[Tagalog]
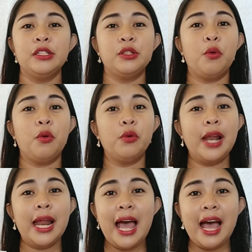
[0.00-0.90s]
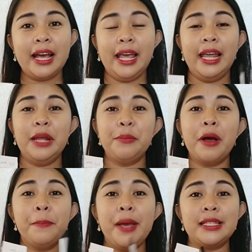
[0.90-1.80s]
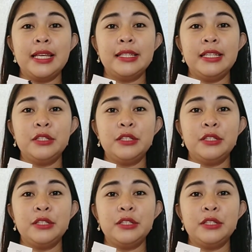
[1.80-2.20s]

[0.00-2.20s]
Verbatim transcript: So, kung lalaki, limang beses